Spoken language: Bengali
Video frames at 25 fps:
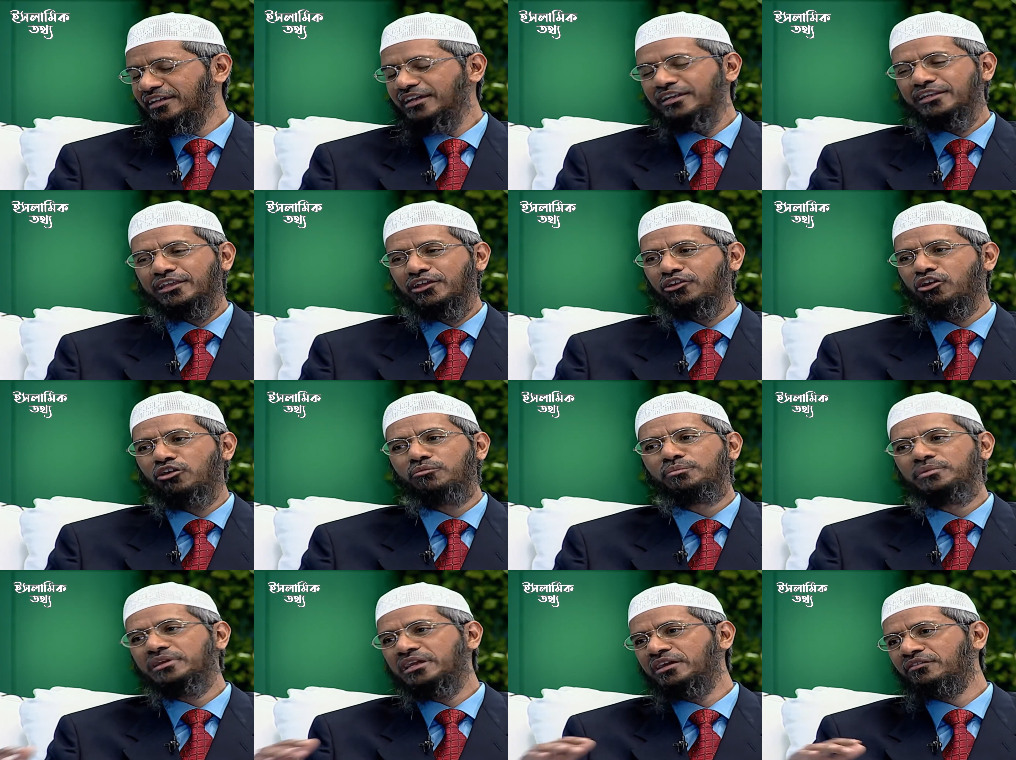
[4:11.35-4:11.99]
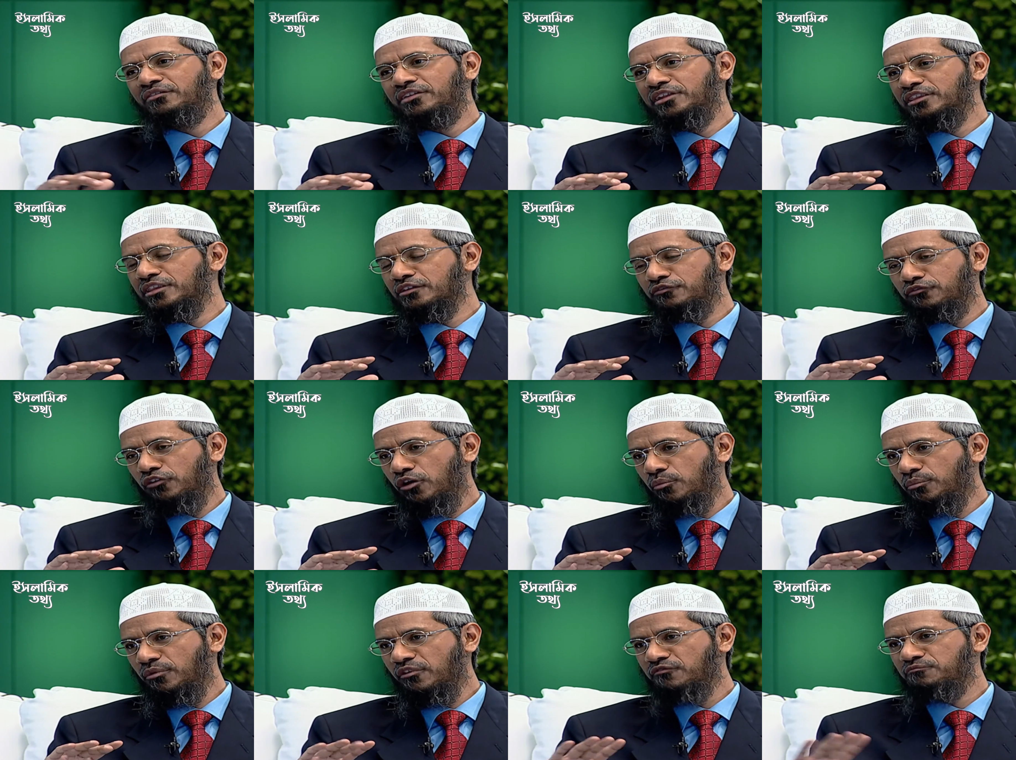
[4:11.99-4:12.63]
টাকা অথবা
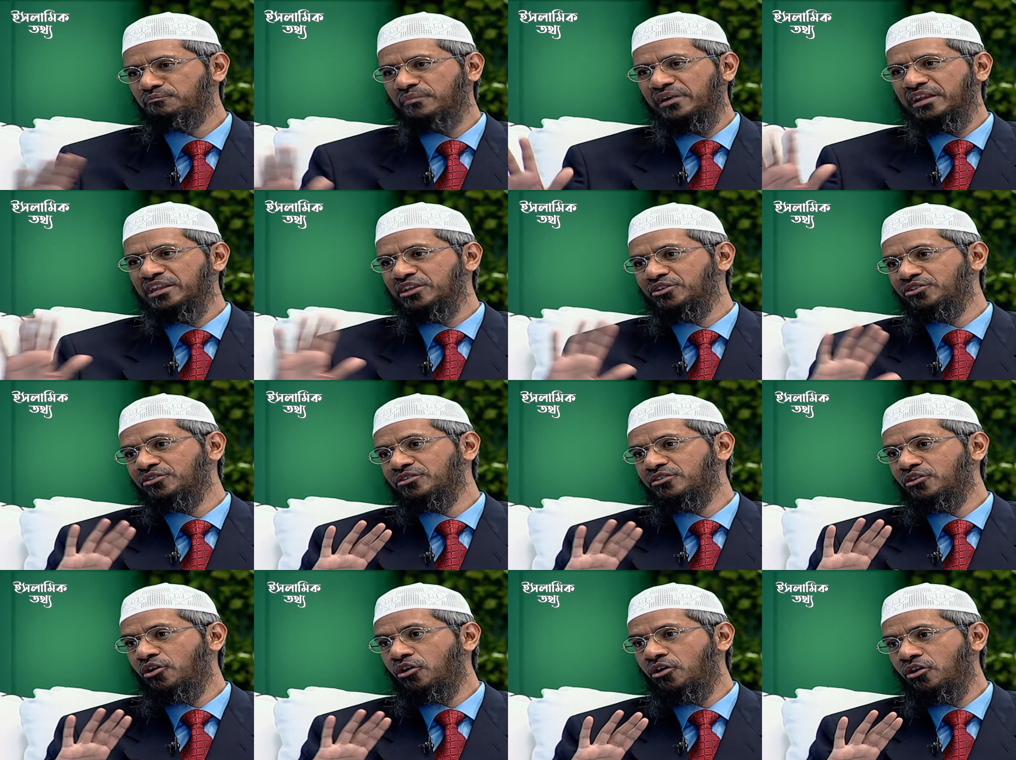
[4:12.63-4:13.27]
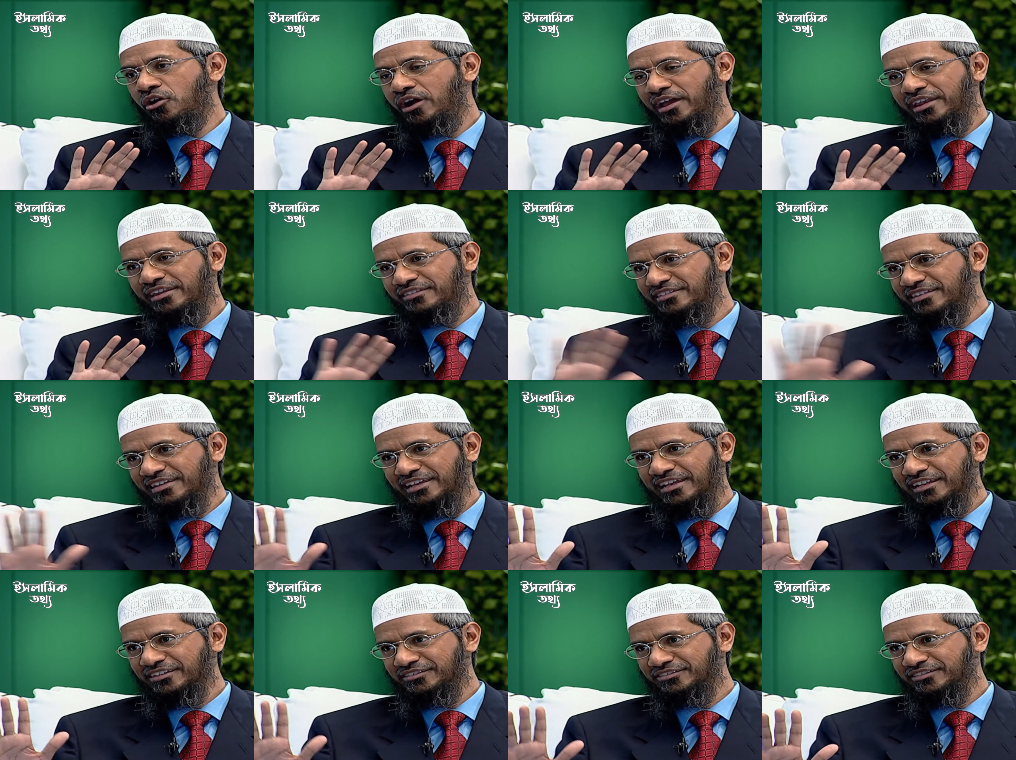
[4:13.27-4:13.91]
অন্য কোনো মাধ্যমে দিলে
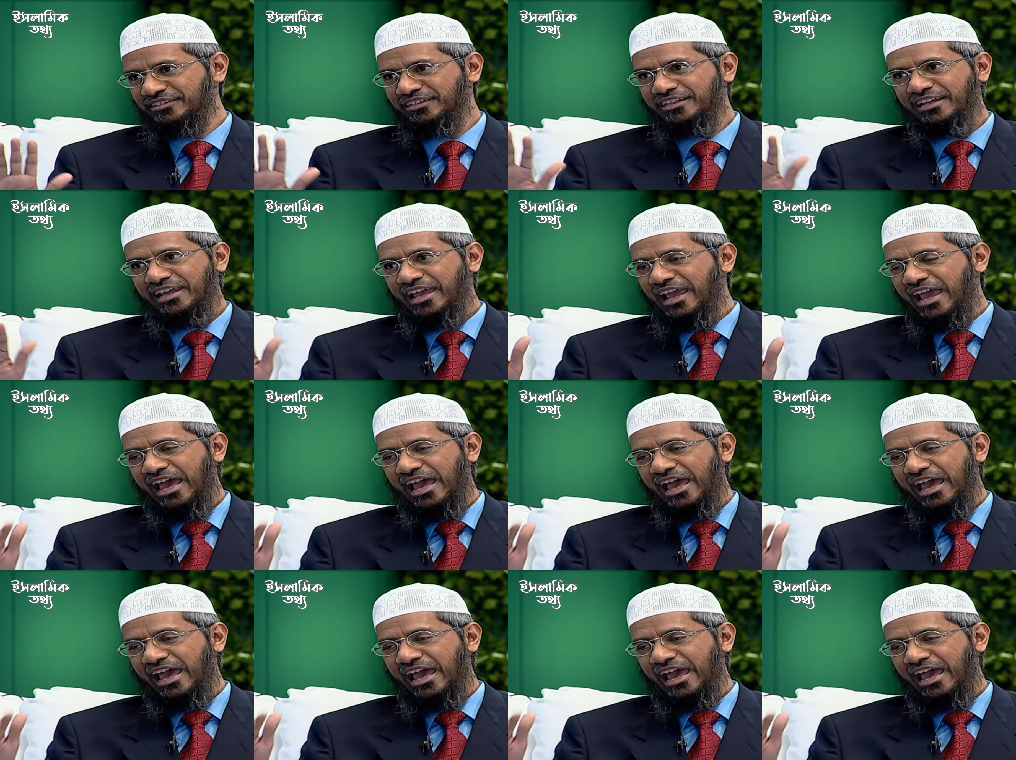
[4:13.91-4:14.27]
হবে না